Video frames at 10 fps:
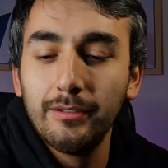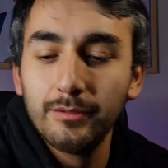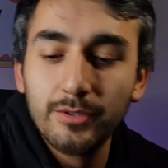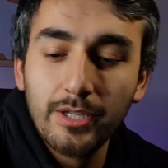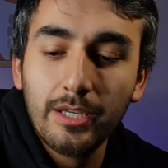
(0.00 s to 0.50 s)
No
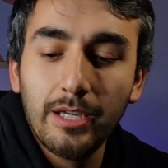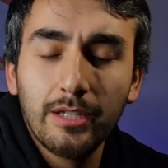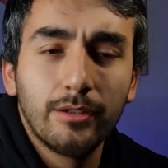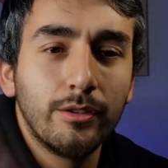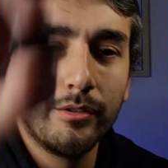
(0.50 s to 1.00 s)
sé,
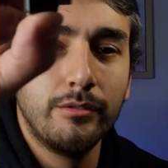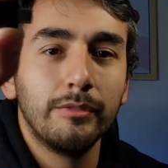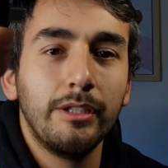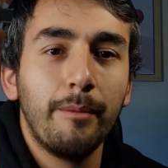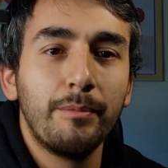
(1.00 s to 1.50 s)
esto,
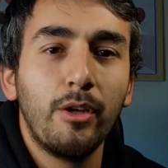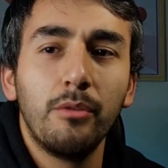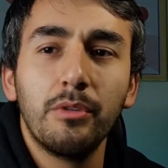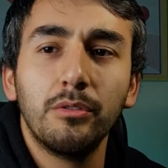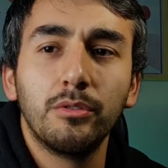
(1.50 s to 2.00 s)
el adaptador
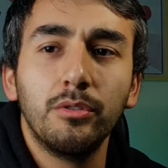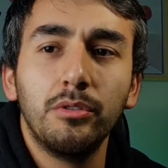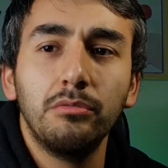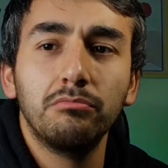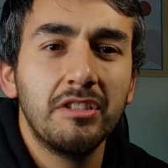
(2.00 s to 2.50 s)
me
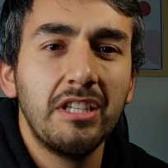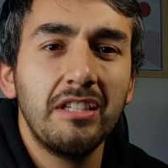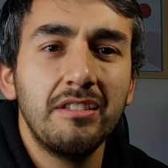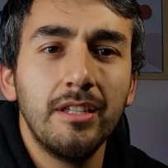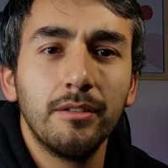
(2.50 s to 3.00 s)
costó
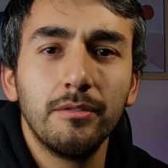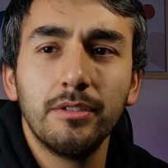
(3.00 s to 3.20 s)
600,